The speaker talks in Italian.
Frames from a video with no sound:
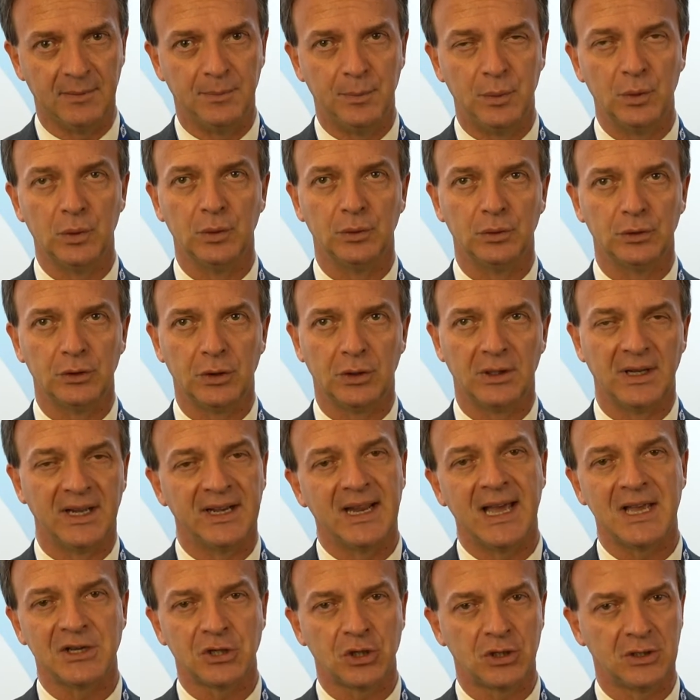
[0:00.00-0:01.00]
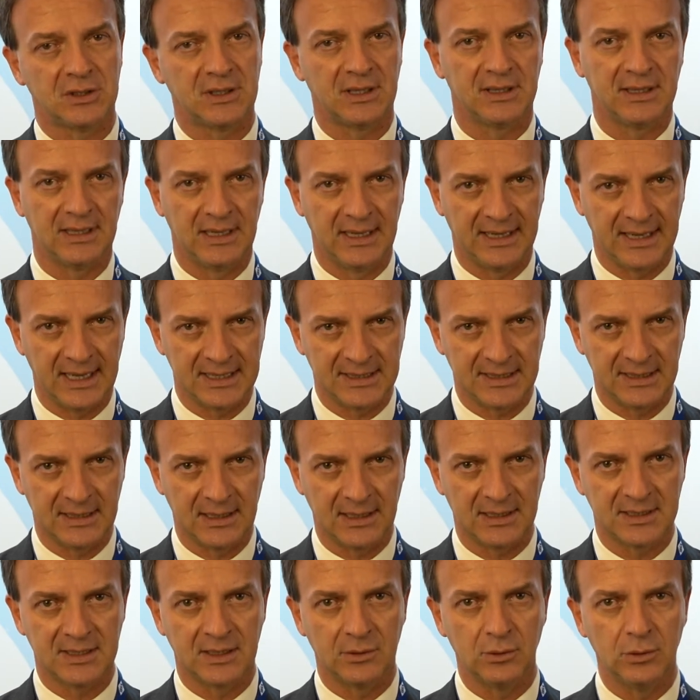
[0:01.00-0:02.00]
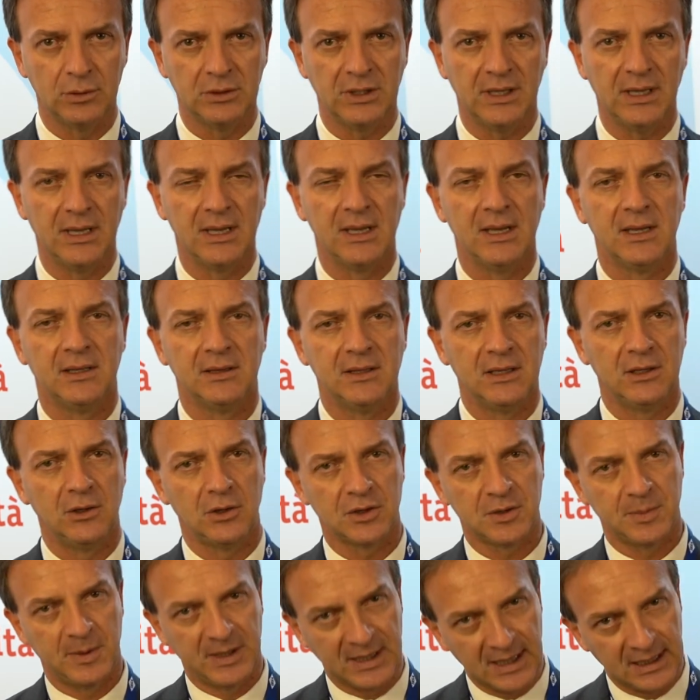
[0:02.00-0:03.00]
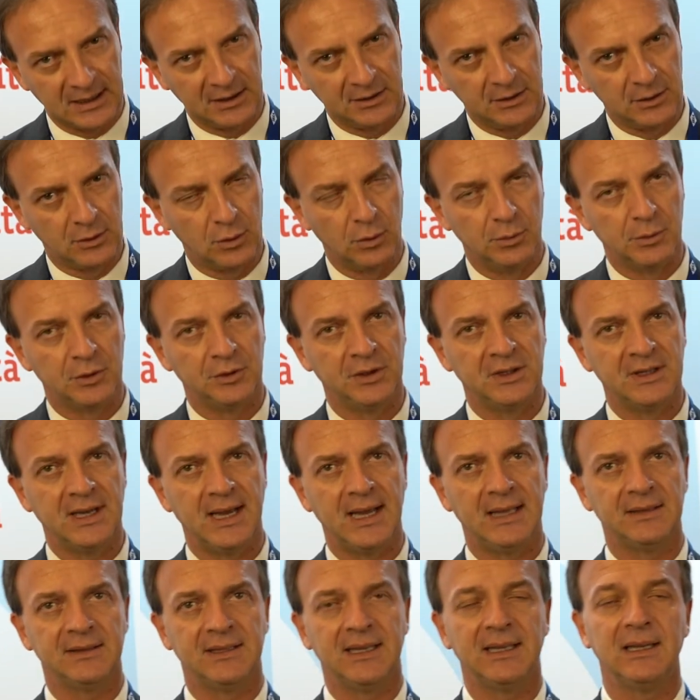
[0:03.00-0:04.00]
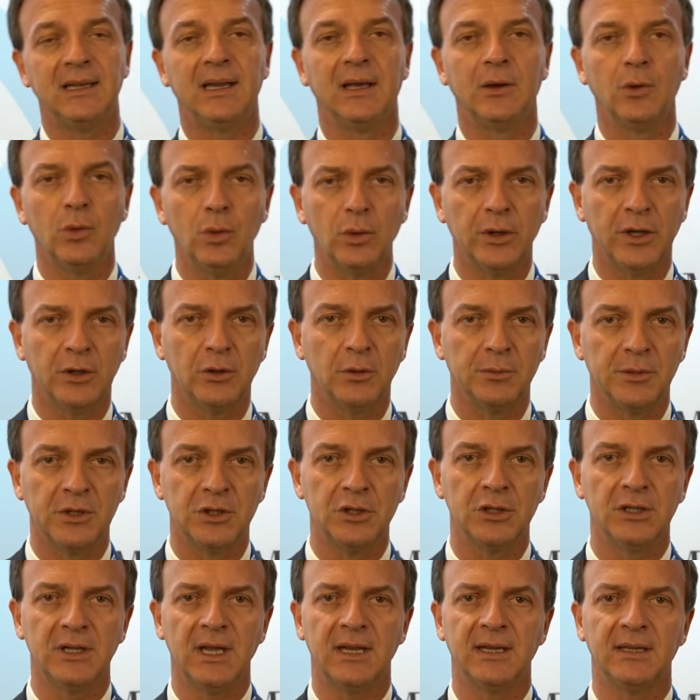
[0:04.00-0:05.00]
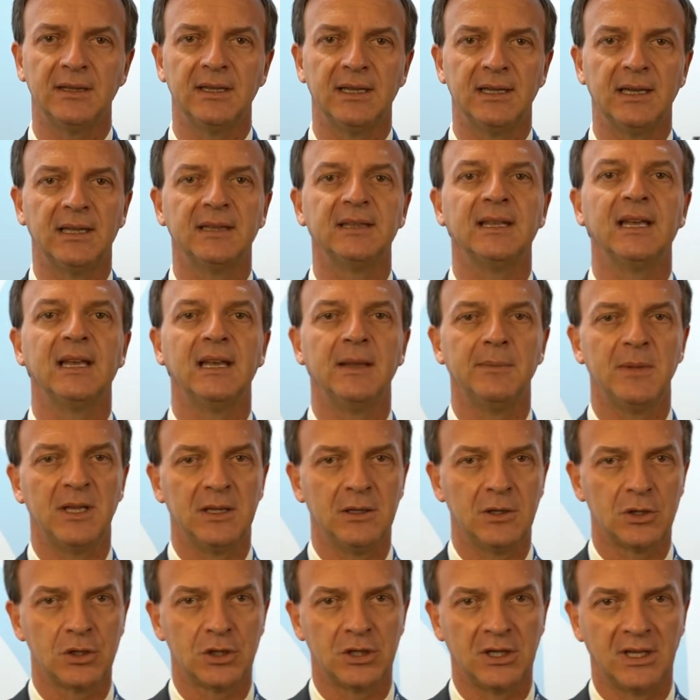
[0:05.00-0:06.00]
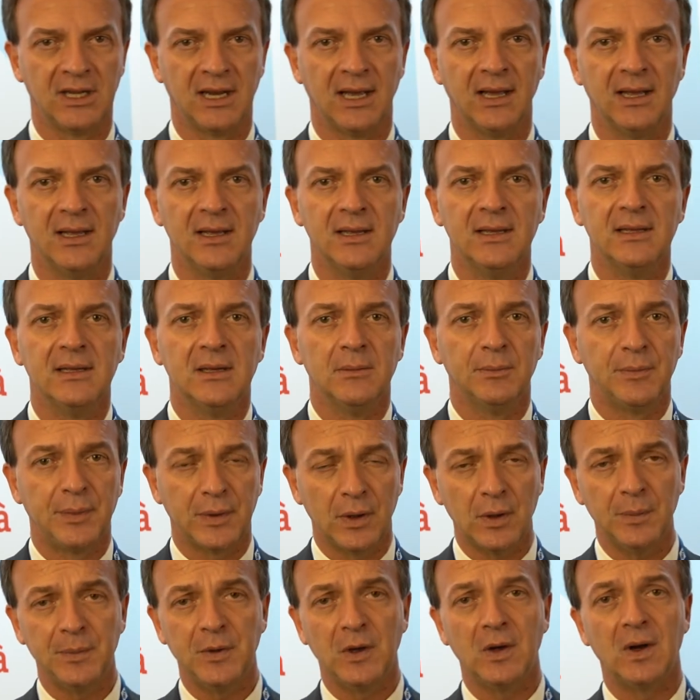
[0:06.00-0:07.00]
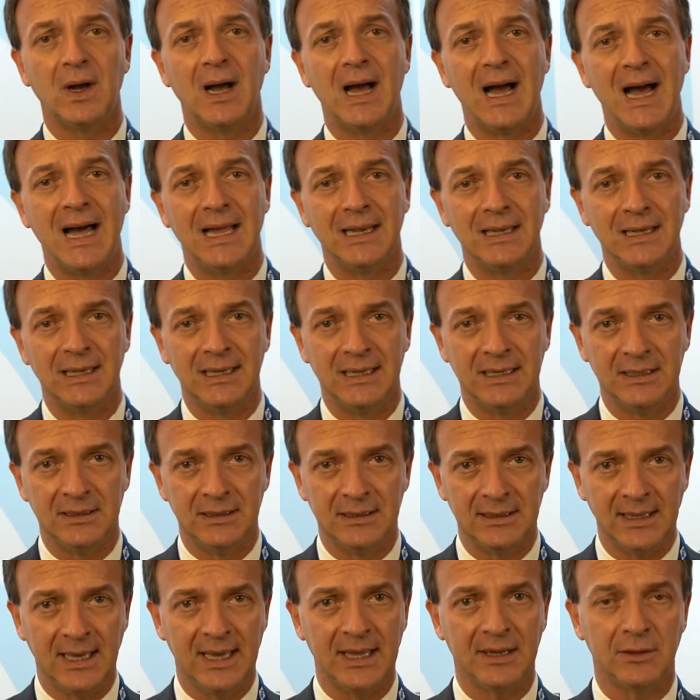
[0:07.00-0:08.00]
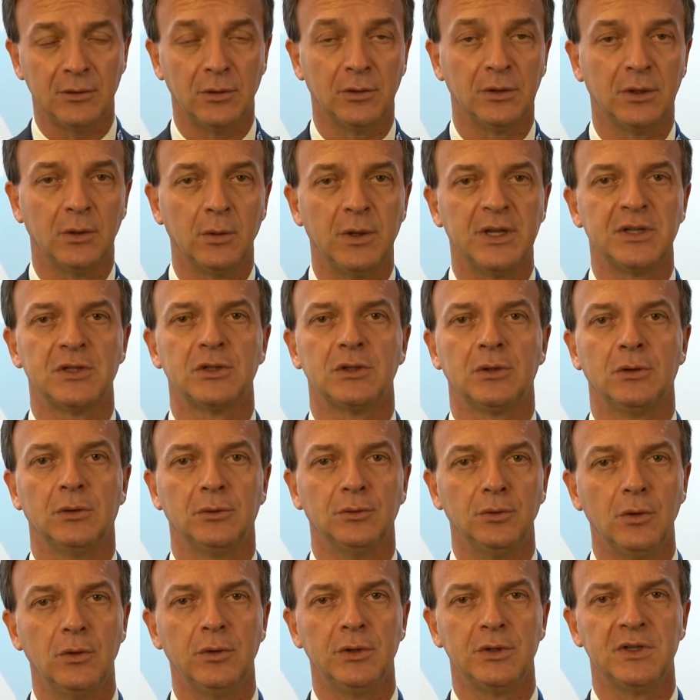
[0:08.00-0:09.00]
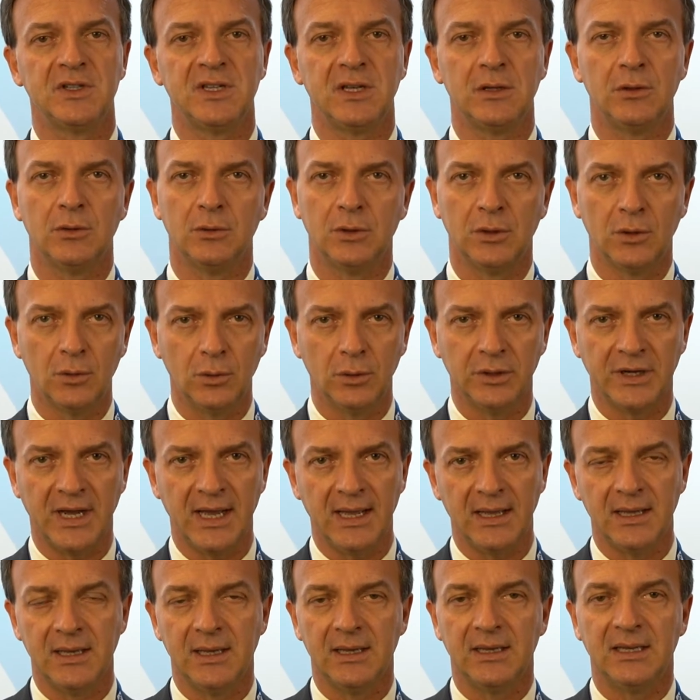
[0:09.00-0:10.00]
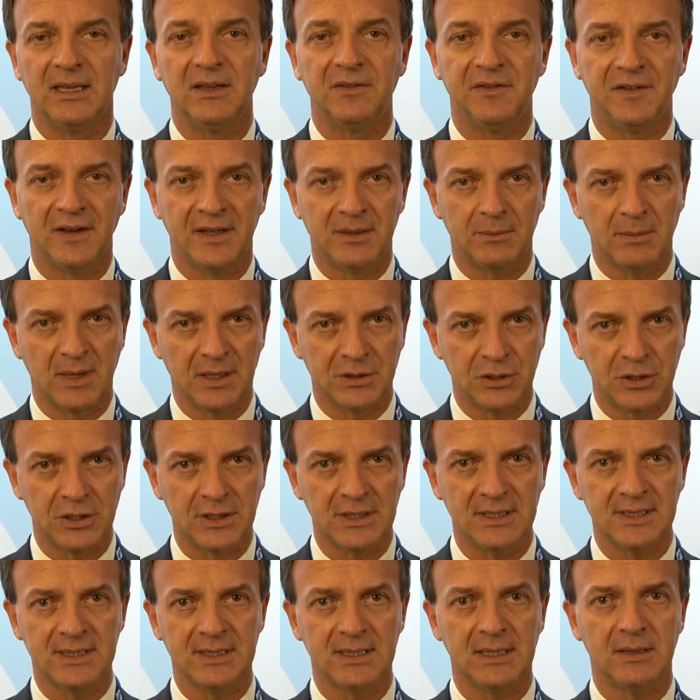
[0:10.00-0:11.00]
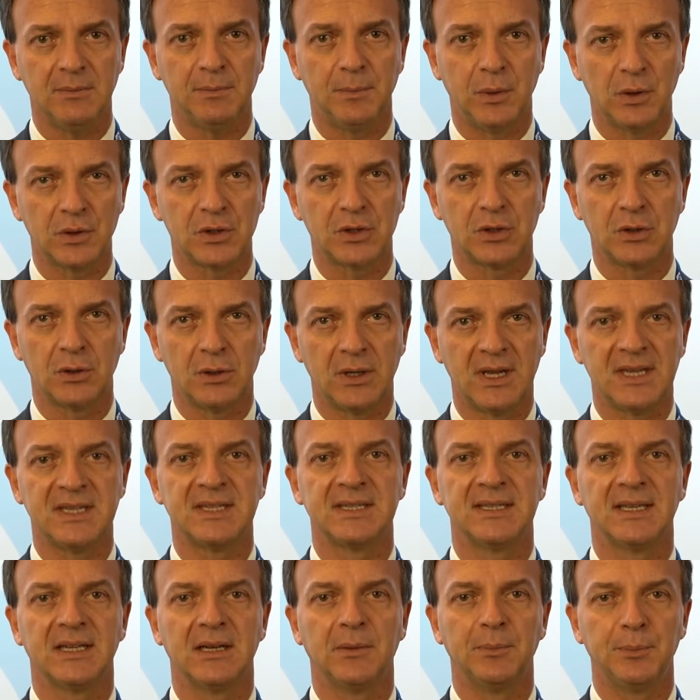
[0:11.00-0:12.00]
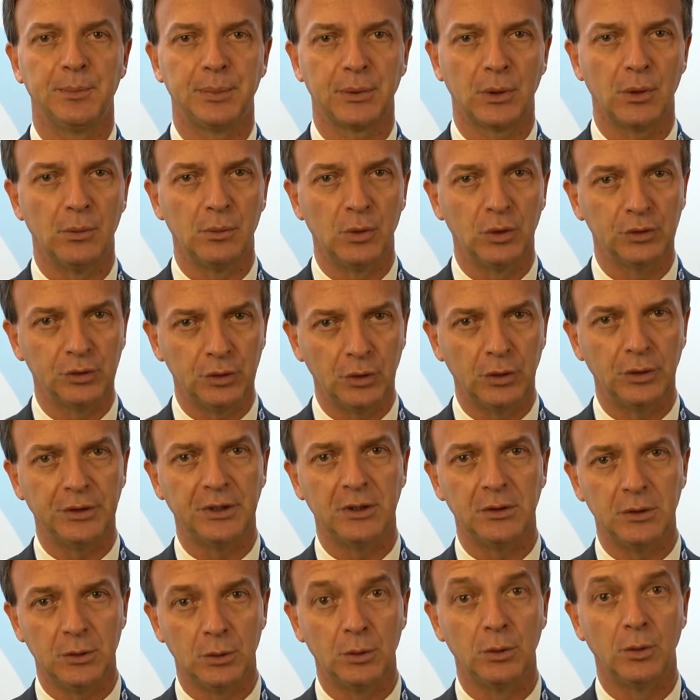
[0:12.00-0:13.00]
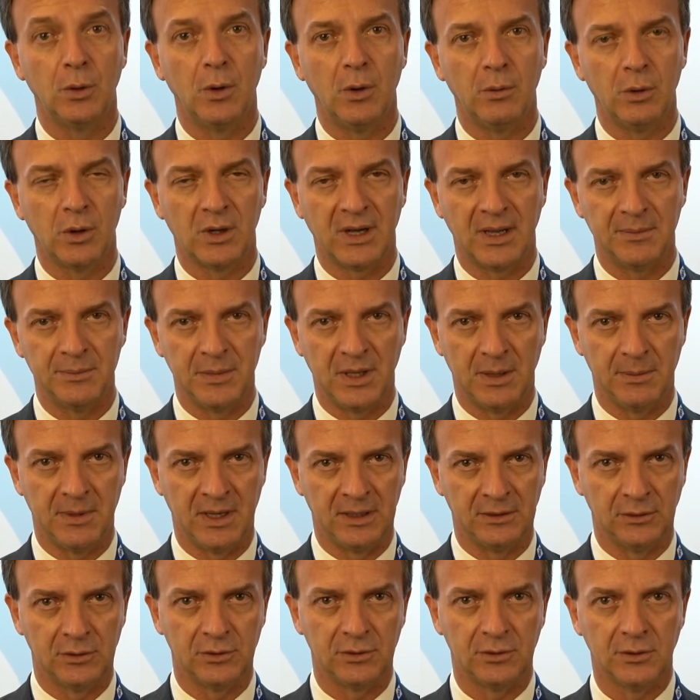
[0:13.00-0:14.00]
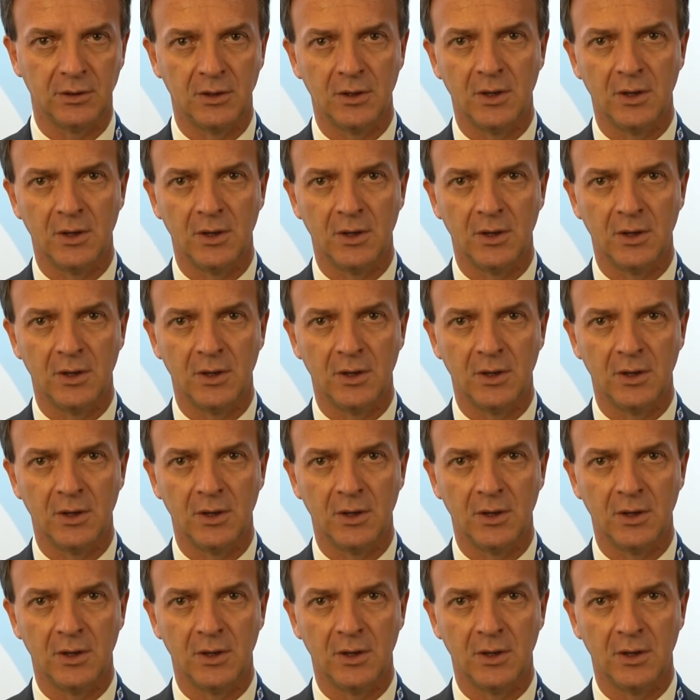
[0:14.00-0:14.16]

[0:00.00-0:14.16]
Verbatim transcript: appunto la nascita delle case della salute, degli ospedali di comunità, delle cure domiciliari e della telemedicina. Proprio all'interno di questo nuovo disegno di cura i farmacisti possono essere promotori di un nuovo cambiamento.